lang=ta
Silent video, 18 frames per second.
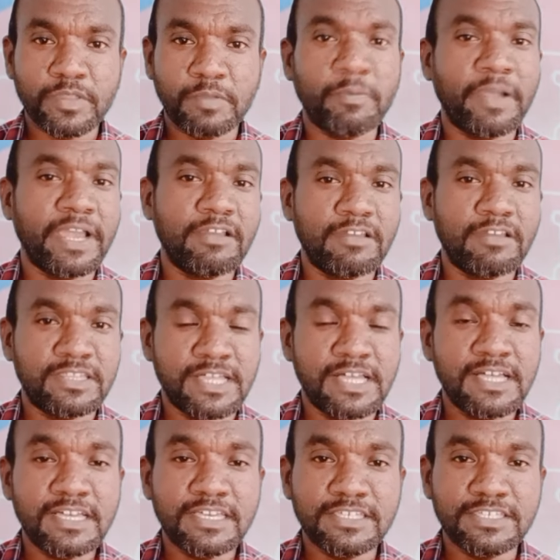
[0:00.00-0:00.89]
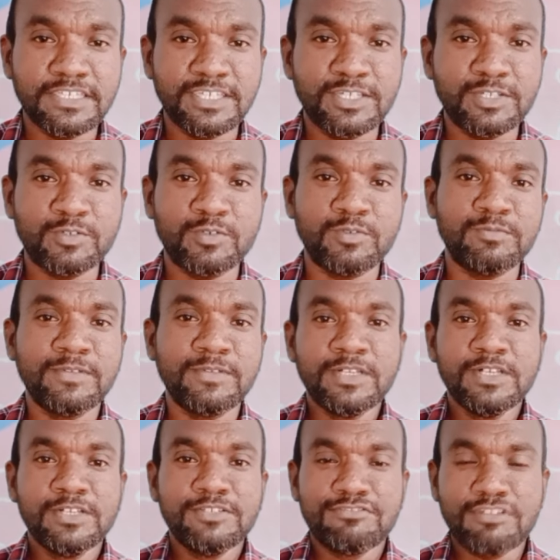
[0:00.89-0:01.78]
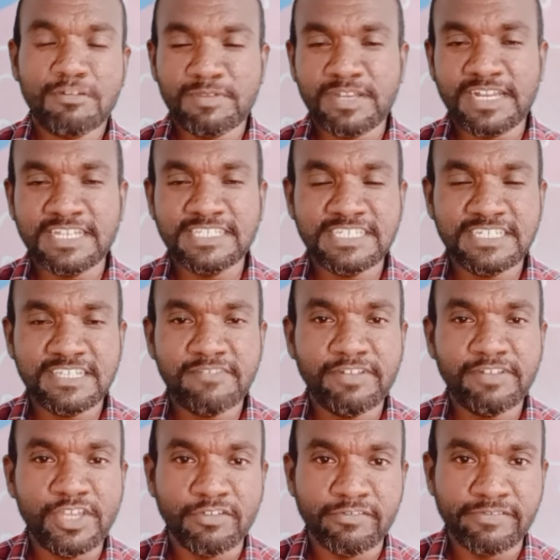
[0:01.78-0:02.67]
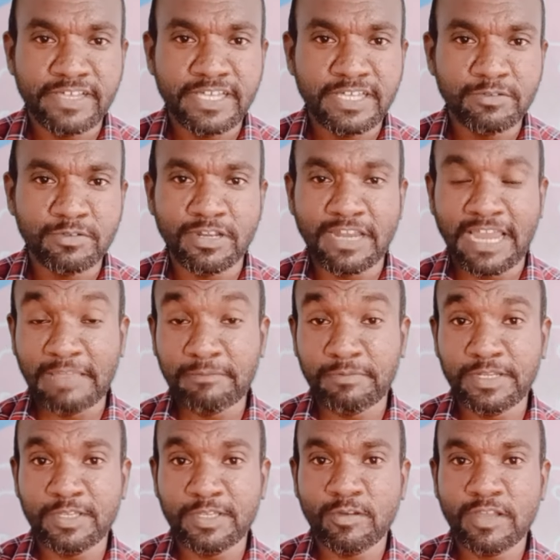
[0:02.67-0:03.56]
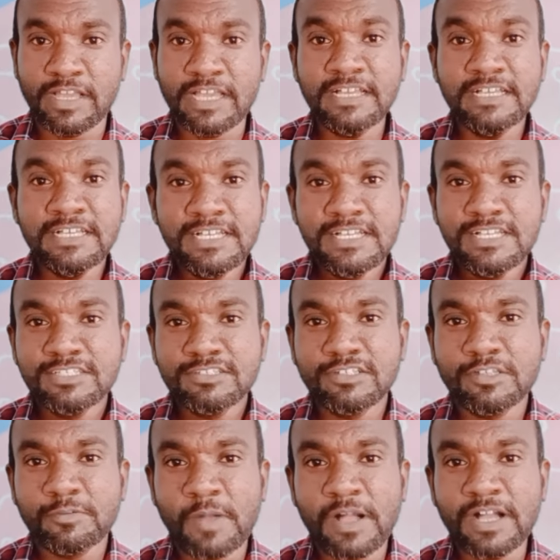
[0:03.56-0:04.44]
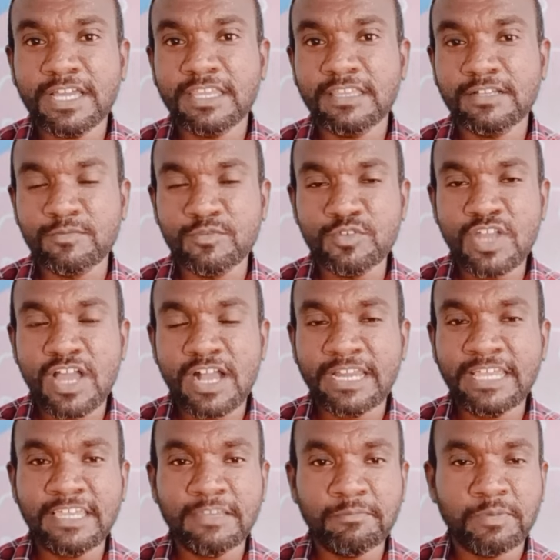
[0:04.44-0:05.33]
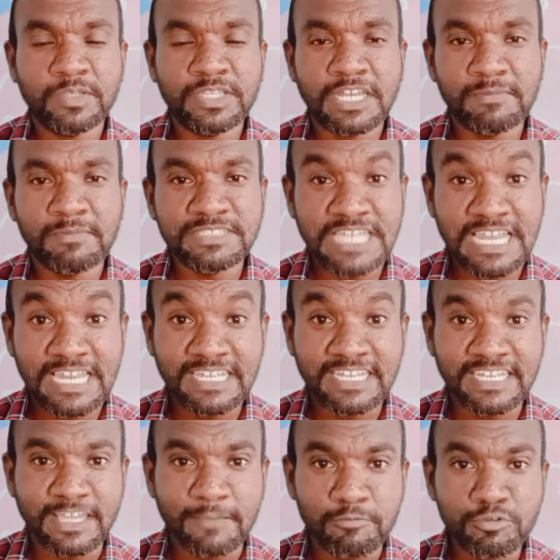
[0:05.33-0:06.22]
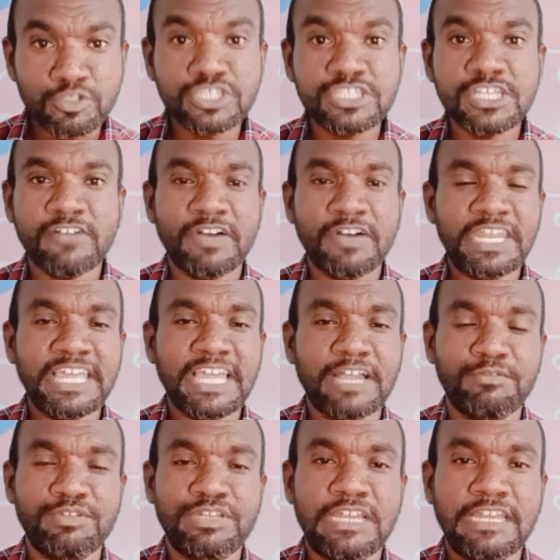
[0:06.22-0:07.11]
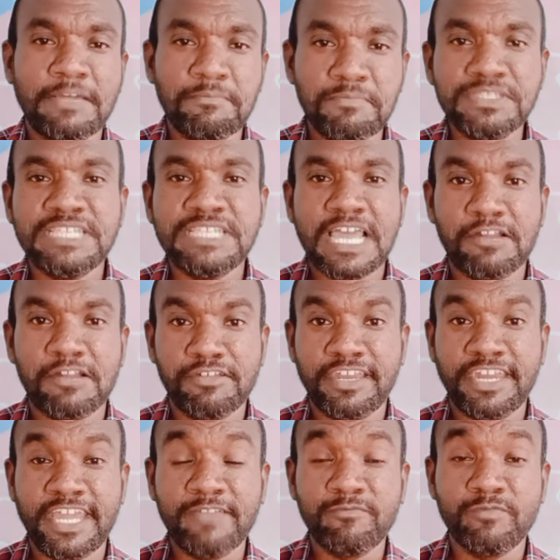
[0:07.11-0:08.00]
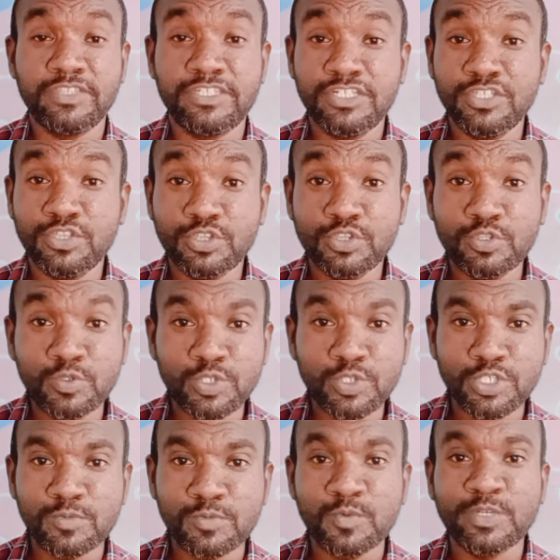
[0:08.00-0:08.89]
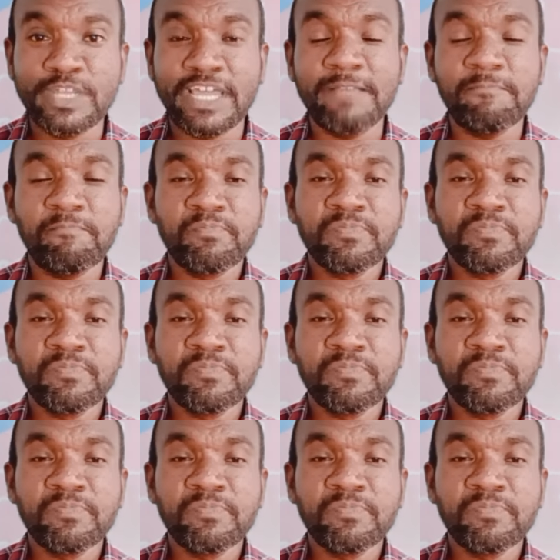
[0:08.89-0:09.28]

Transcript: பயனுள்ளதாக இருக்கும் ஸோ அப்படி நினச்சிங்கன்னா வீடியோவை ஒரு லைக் பண்ணிக்கோங்க ஸோ அதை பார்க்குறதுக்கு முன்னாடி இப்போ தான் நம்ம சேனலுக்கு நீங்கள் புதுசாக வரீங்க அப்படின்னா நம்ம சேனலுடைய நேம் வந்துட்டு துணுக்கு மூட்டை